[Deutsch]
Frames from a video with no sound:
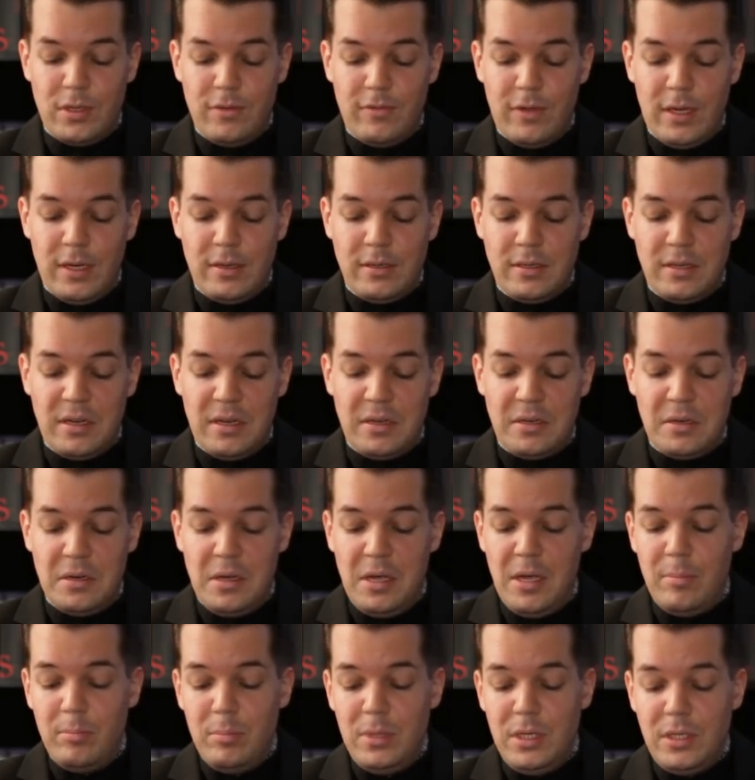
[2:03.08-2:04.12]
gewandt hat,
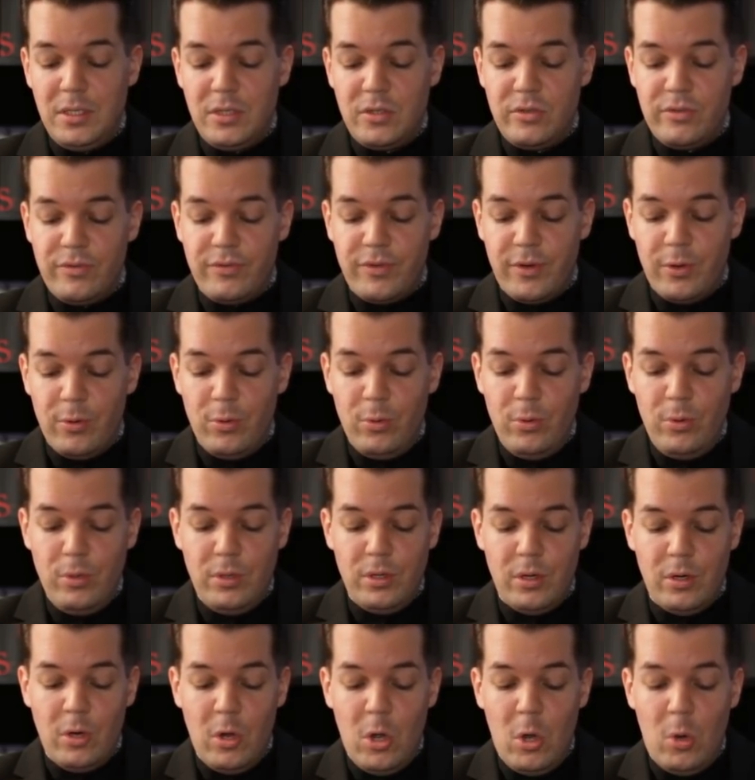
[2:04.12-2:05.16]
mich zu
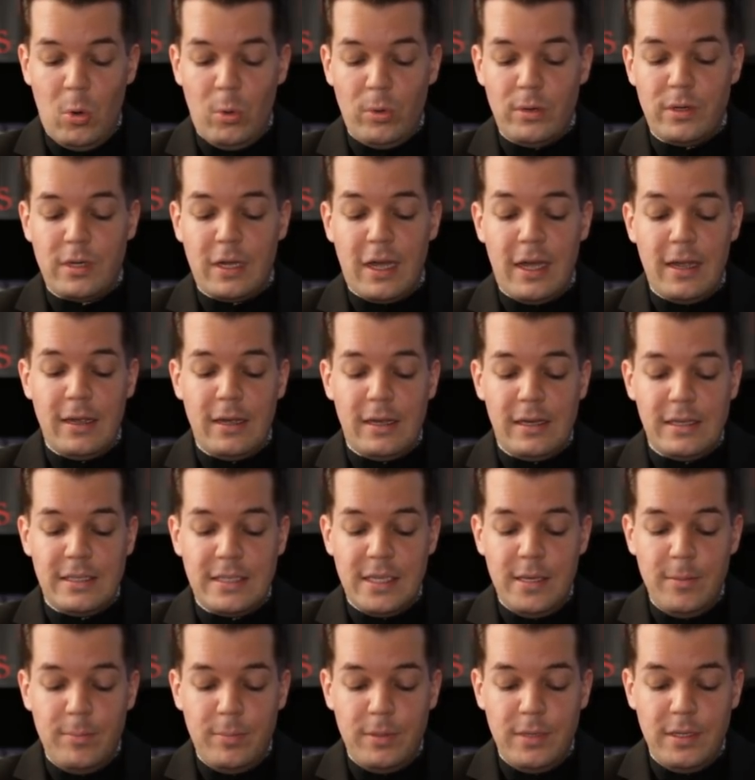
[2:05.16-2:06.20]
verhöhnen und drei
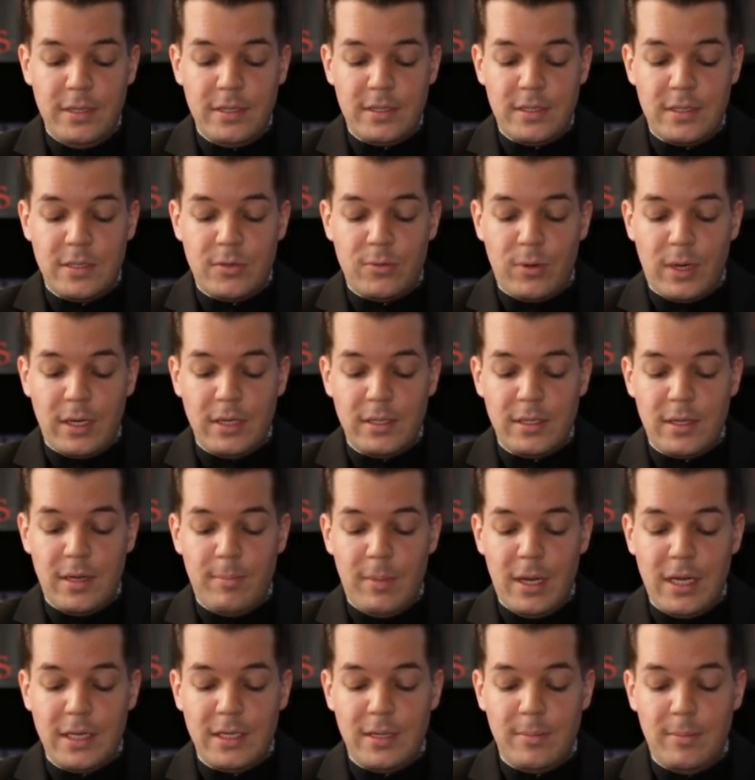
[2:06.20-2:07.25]
als Hippies
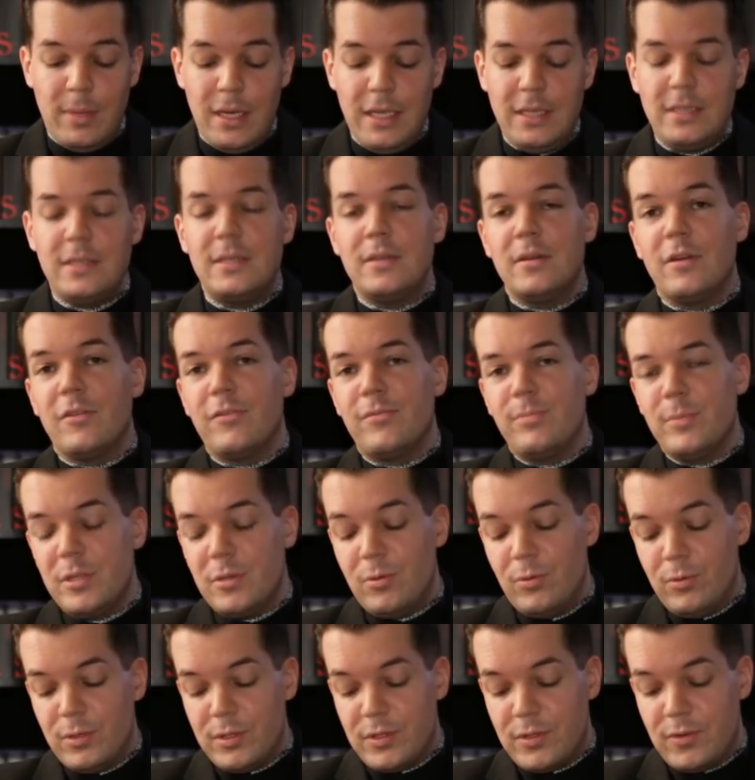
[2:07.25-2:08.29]
zurechtgemachte Mädchen auf mich
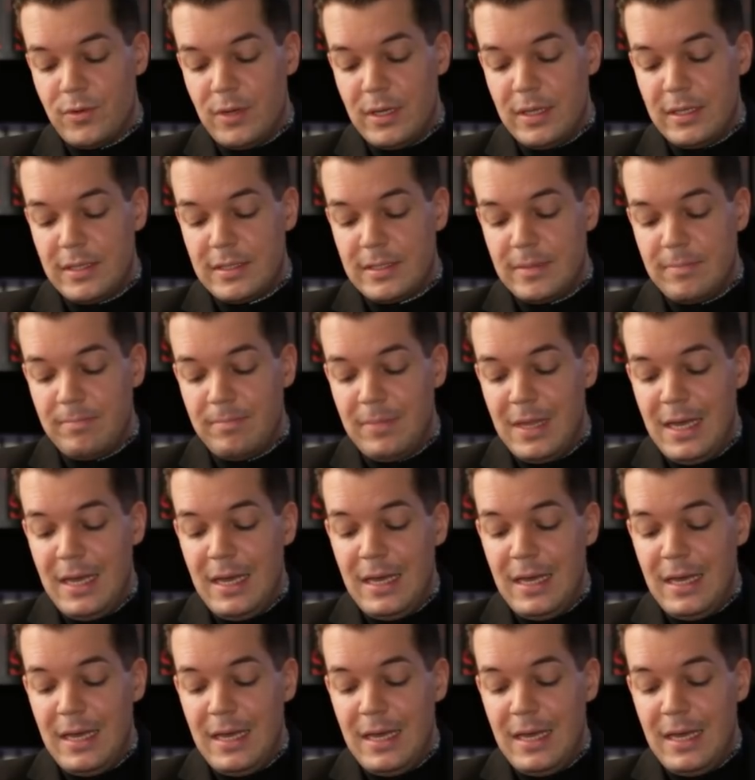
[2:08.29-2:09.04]
loszuhetzen.